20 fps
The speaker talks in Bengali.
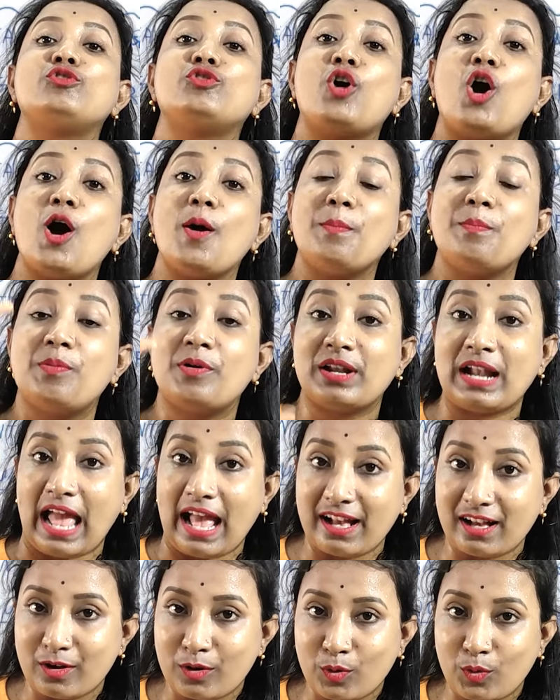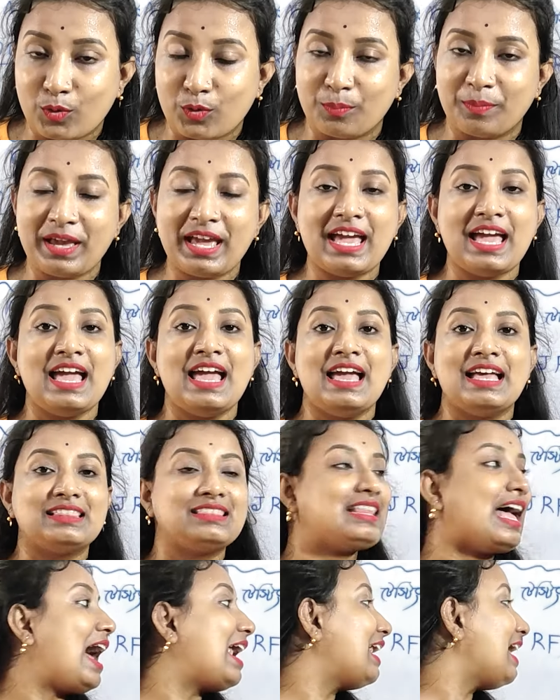টপ র্যাঙ্ক করবে
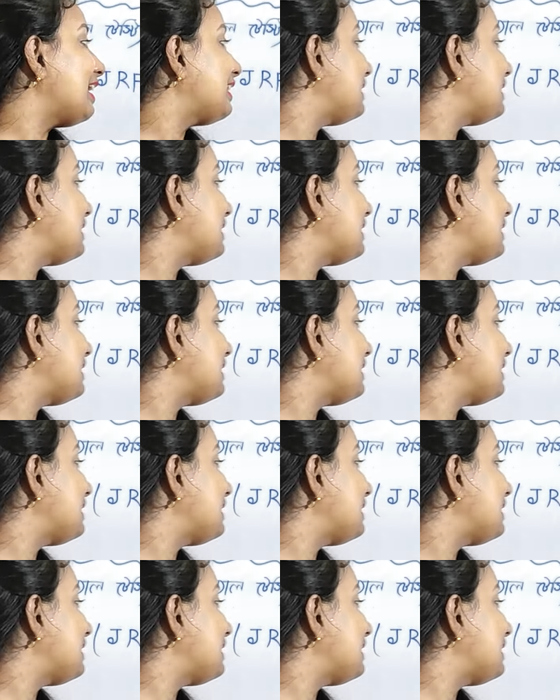তারা